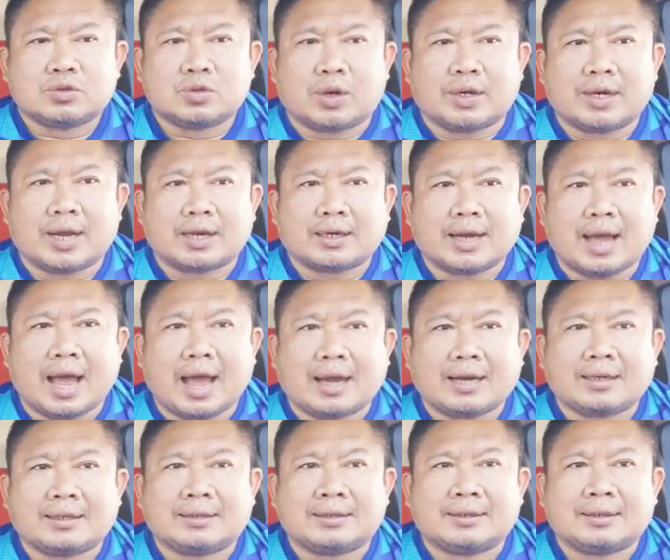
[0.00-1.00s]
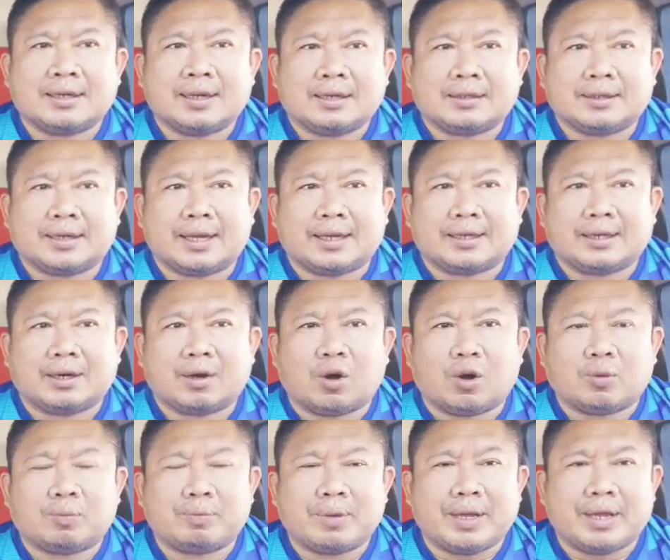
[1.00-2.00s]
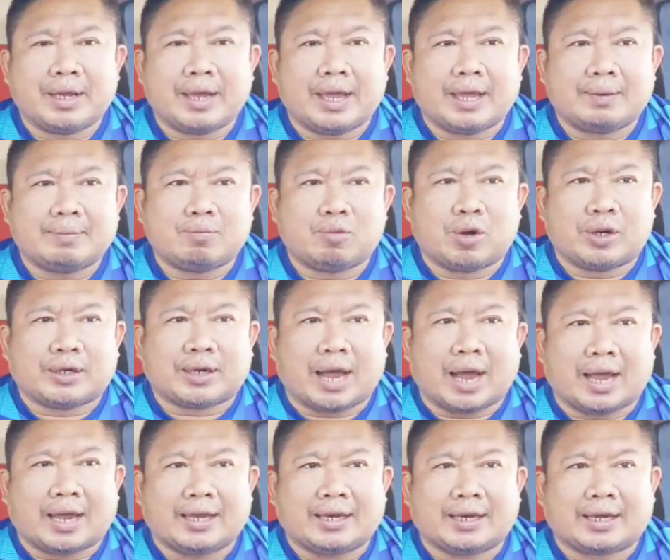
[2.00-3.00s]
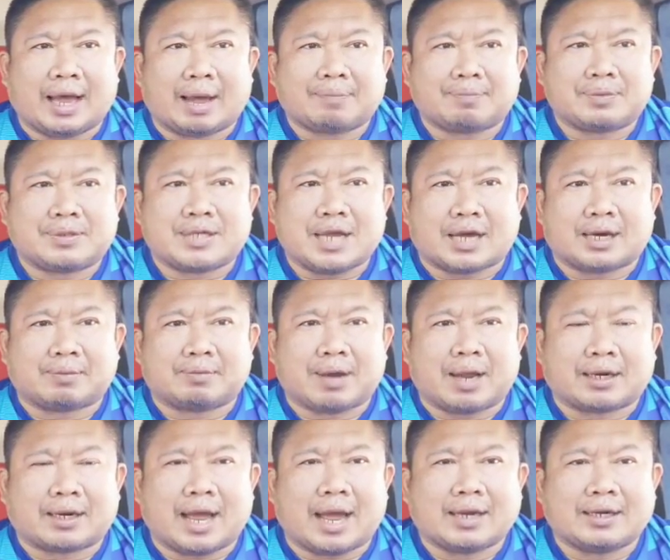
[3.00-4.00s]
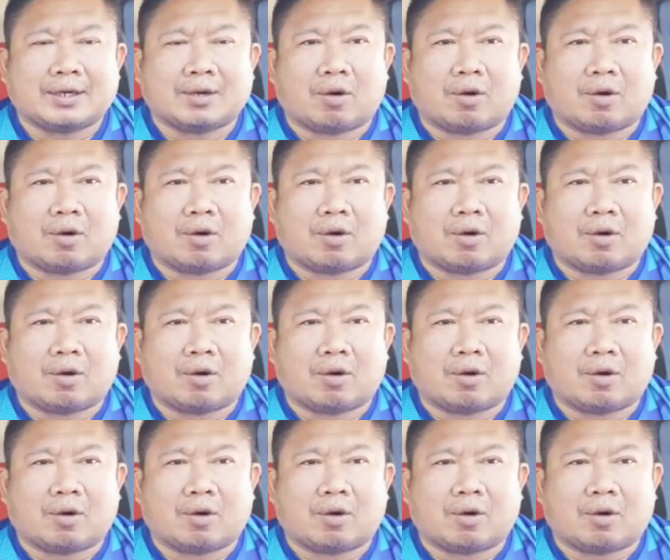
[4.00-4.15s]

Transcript: ส่วนทางด้านเดชนรงค์ BS มวยไทยนะครับชั่งน้ำหนักได้